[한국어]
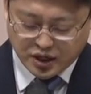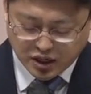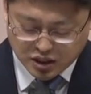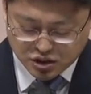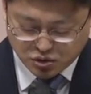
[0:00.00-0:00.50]

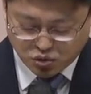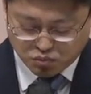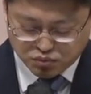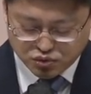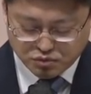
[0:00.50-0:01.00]
해가
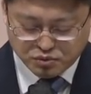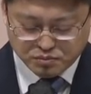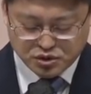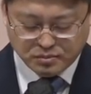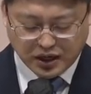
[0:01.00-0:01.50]
지도록 분을
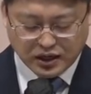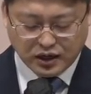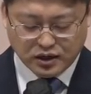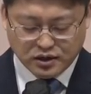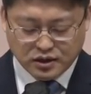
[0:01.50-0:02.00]
품지
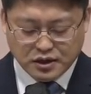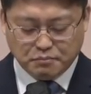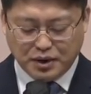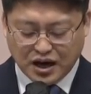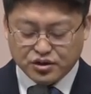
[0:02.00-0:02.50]
말라
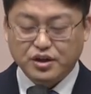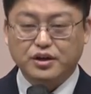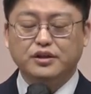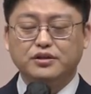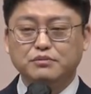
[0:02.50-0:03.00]

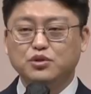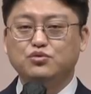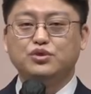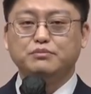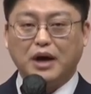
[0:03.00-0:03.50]
마귀에게
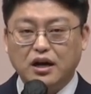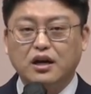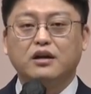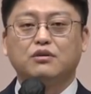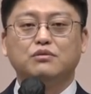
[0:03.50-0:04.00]
틈을 주지
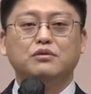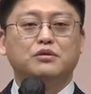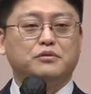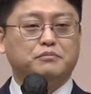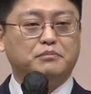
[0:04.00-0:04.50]
말라라고
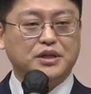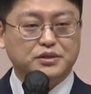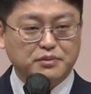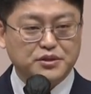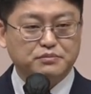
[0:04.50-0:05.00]

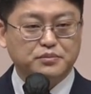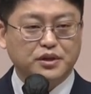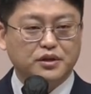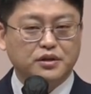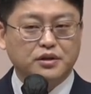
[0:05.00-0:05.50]
말씀하십니다.